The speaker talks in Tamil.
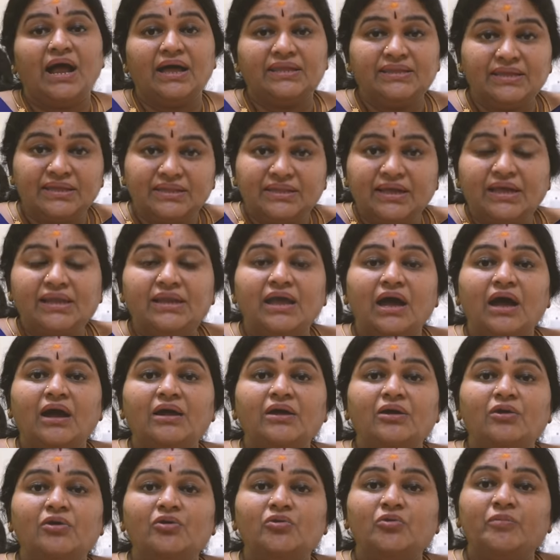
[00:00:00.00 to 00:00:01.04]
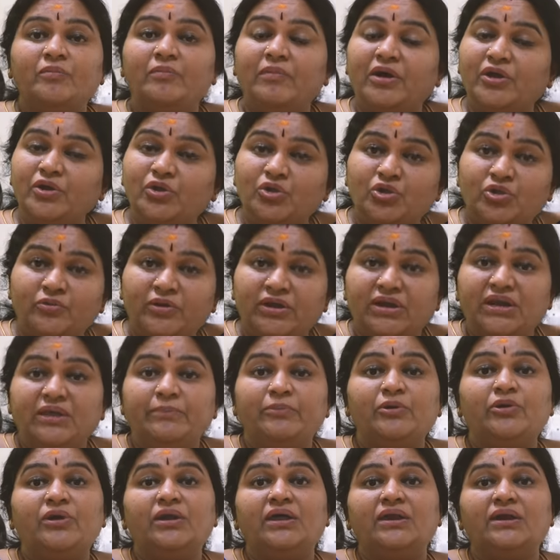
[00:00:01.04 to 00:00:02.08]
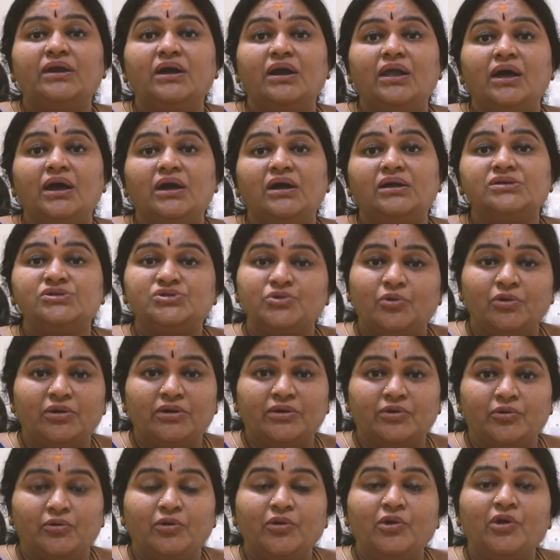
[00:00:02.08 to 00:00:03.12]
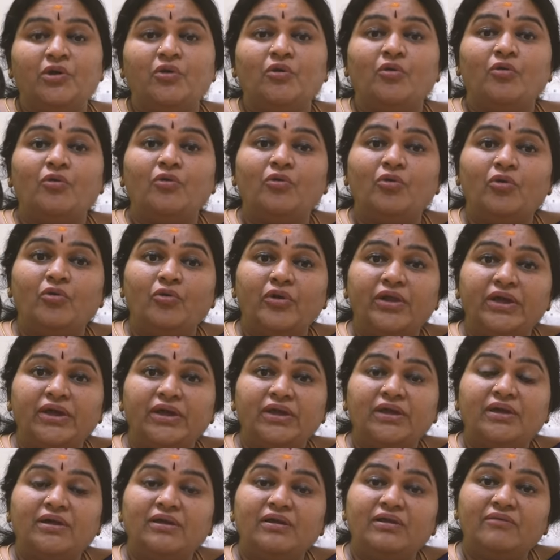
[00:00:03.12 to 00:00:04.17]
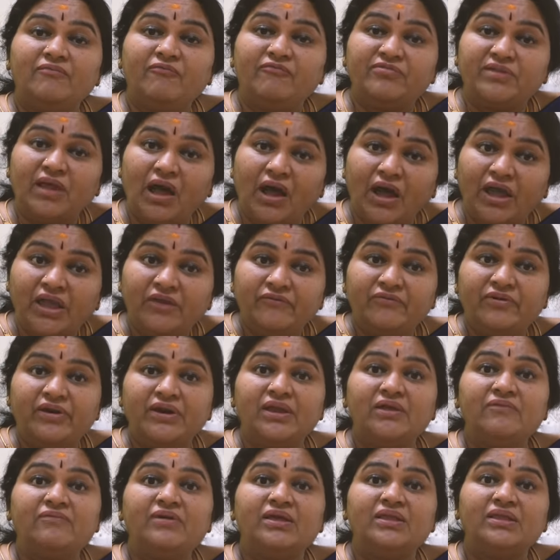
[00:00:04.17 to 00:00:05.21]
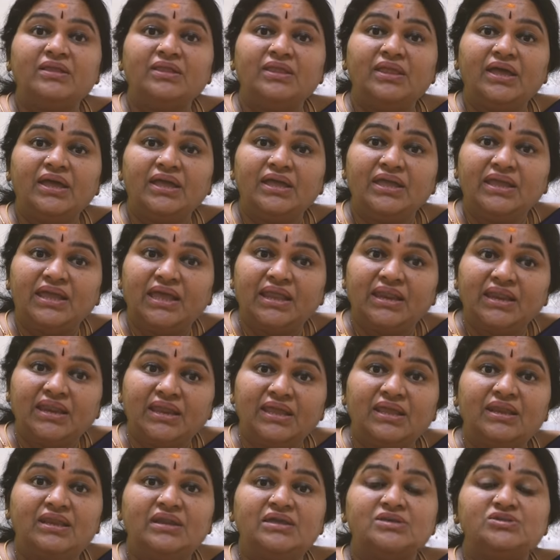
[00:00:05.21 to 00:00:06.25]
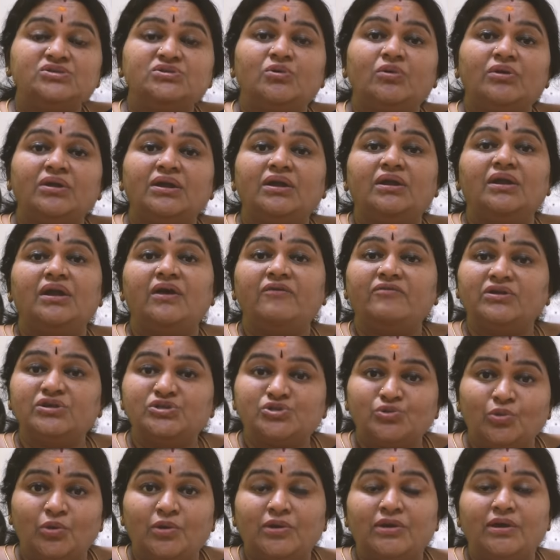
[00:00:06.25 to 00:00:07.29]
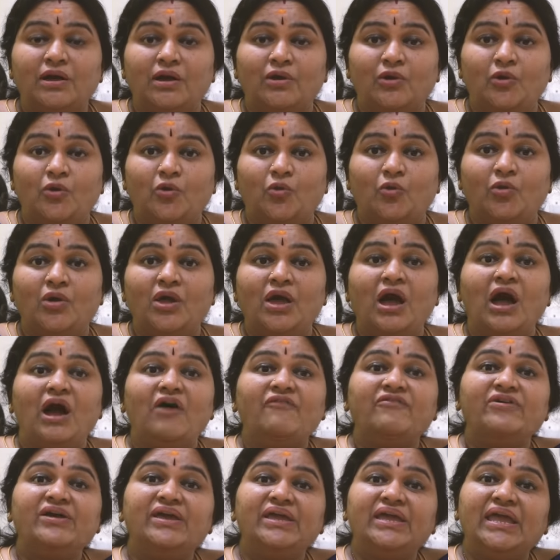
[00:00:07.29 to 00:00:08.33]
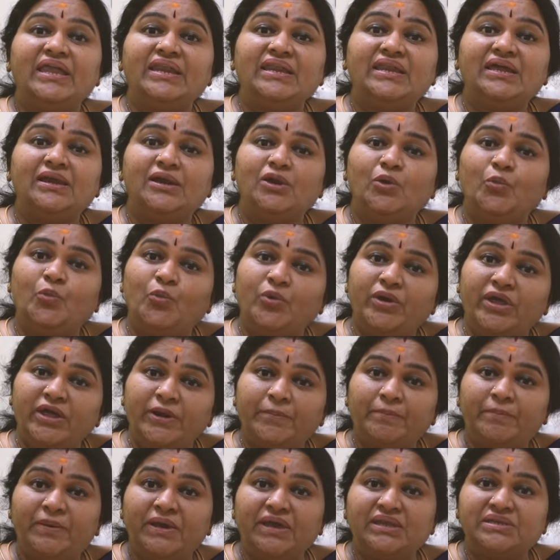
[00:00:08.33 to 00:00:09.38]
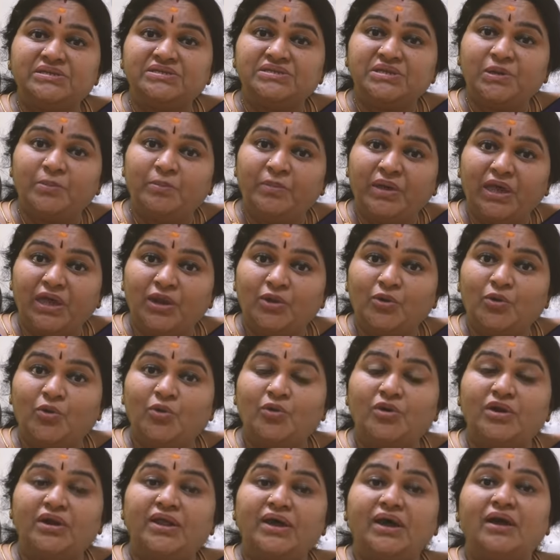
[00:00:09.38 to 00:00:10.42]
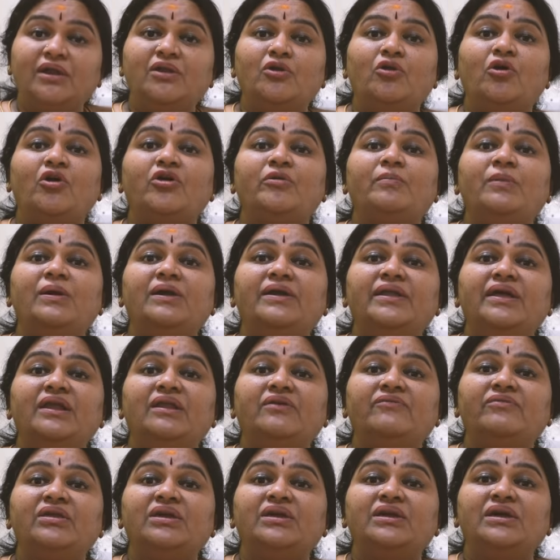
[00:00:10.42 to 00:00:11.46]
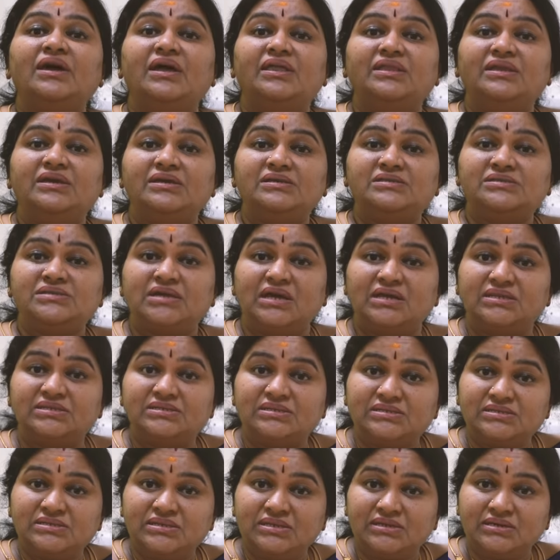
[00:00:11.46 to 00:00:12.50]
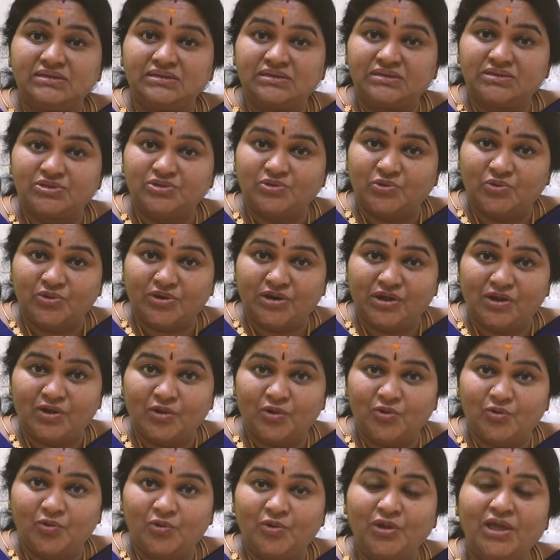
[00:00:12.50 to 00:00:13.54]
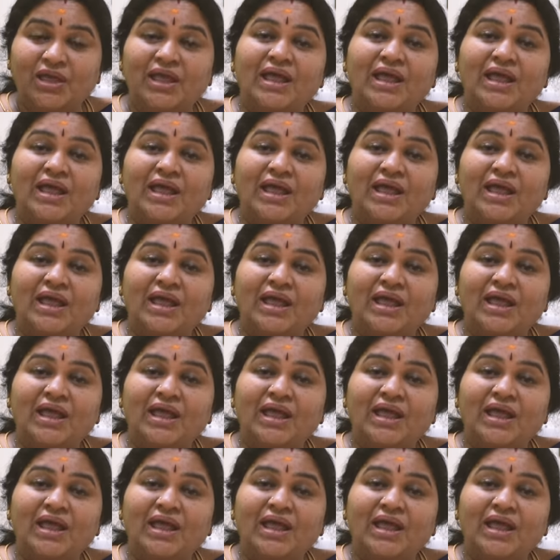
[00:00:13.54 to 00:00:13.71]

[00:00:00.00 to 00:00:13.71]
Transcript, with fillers: அதை தான் நாங்களும் மருத்துவ நிபுணர்களாக சொல்கிறோம் உங்களோட தாய் வழி வந்த என்னென்ன சொற்களை அவங்க சொல்கிறாங்களோ அவங்க என்னென்ன உடற்பயிற்சியை மேற்கொண்டால் நார்மல் டெலிவரிக்கு அதிக சான்சஸ் இருக்குதுன்னு சொல்கிறாங்களோ